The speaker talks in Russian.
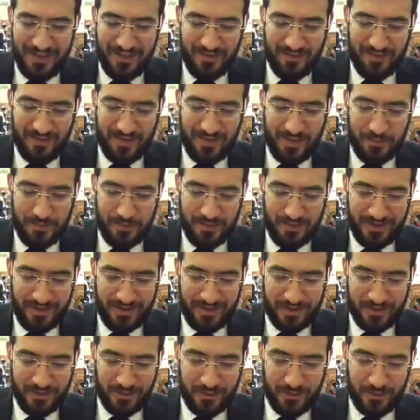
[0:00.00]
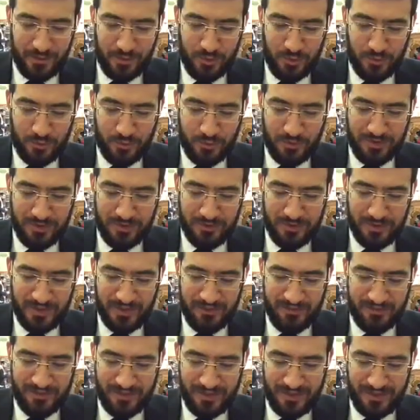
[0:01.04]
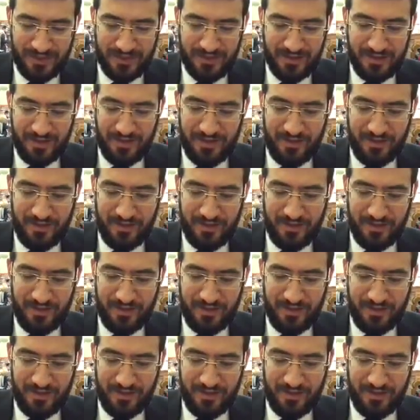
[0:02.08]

валя пара шело ю молин бефра,